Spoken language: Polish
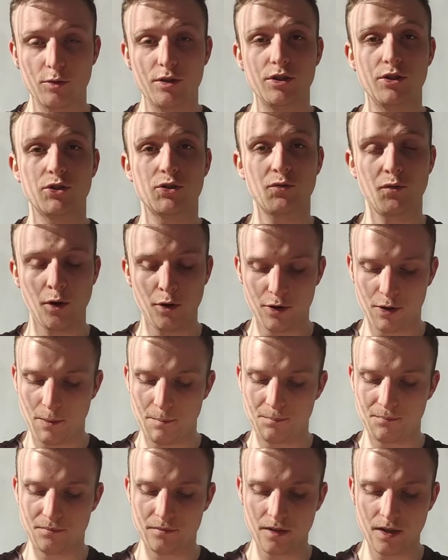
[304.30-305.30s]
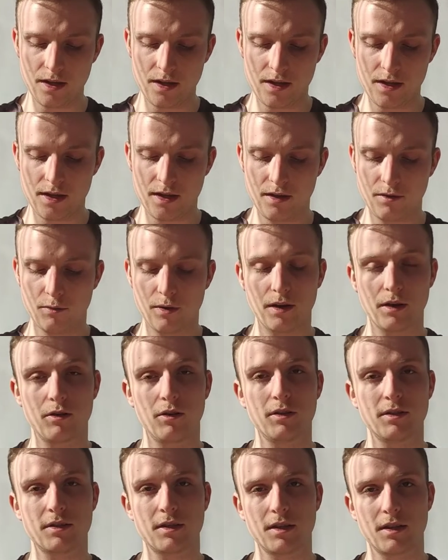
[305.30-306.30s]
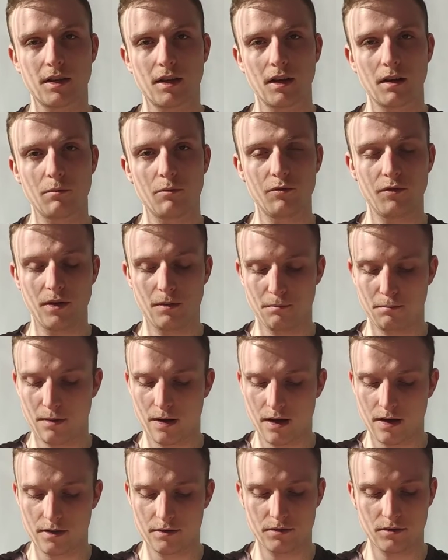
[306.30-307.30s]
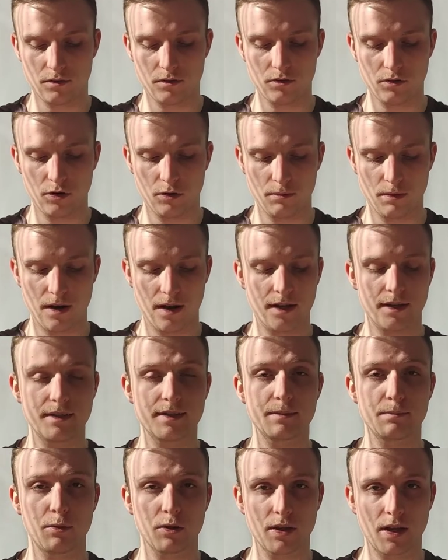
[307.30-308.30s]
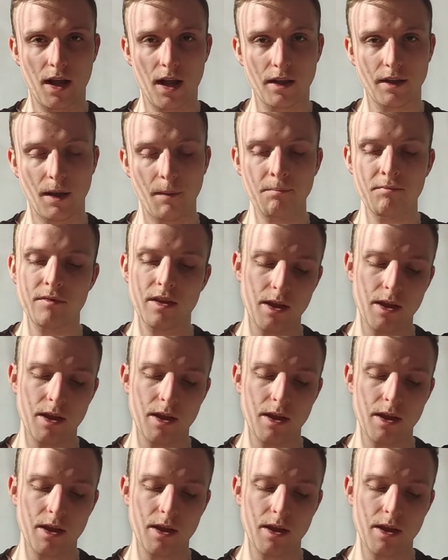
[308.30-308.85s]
tu i Szwoch. I Łęgowski, tak jak mówiłem, bardzo dobre spotkanie.